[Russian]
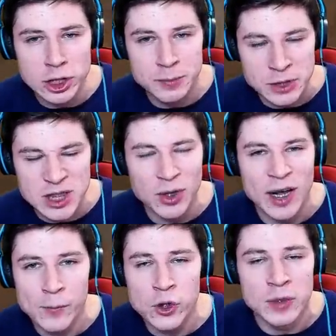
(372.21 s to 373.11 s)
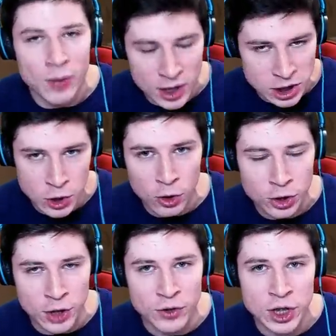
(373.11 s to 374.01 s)
спасибо комьюнити-менеджеру,
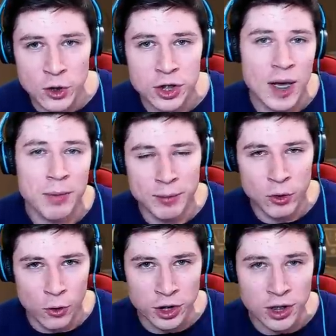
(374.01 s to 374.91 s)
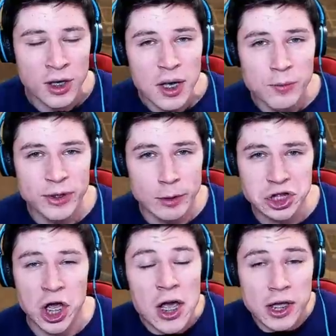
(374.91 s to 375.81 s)
который выдает нам промокоды. Потому
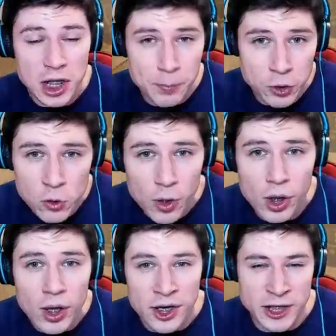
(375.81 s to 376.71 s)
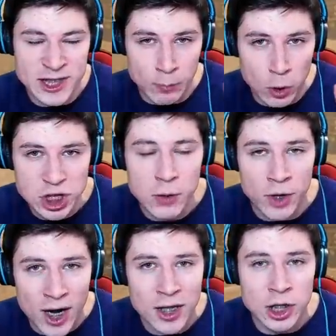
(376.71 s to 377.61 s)
что, я так подумал, разработчикам
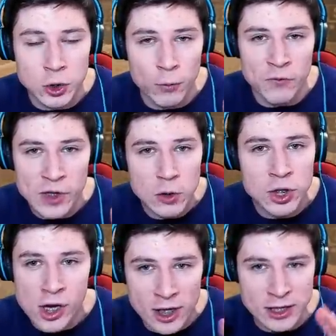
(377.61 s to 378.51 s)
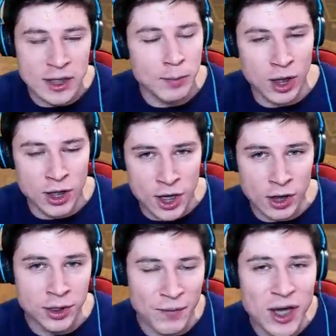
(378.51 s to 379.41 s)
реально никто в видео ни разу не благодарил.
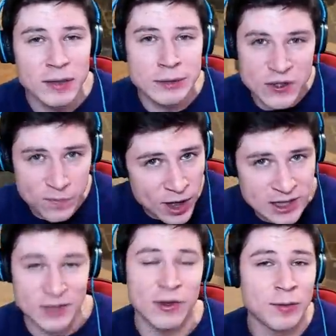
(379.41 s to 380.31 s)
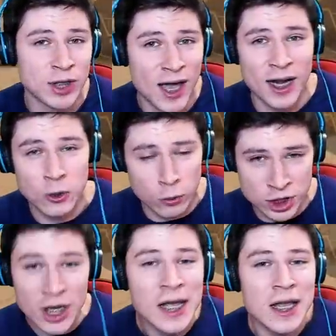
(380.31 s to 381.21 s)
Давайте все вместе в комментариях
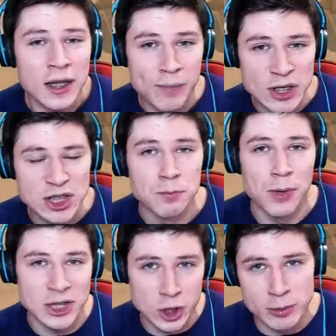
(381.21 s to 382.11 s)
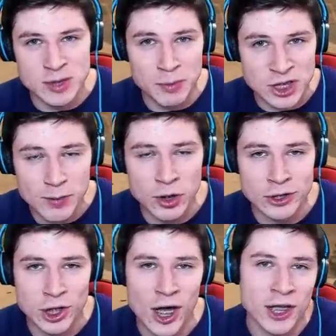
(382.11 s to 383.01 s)
тоже напишем большим спасибо, то
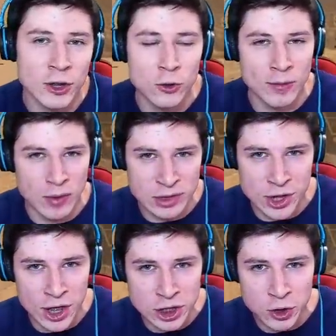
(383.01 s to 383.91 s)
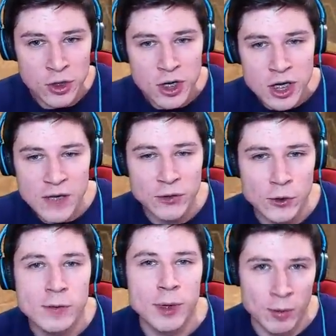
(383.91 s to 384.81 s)
что они идут нам навстречу и
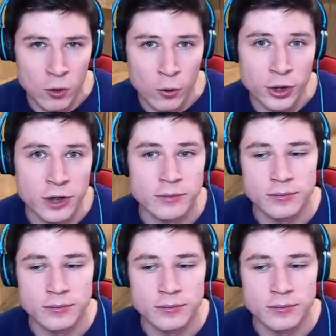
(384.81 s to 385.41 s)
выдают промокоды.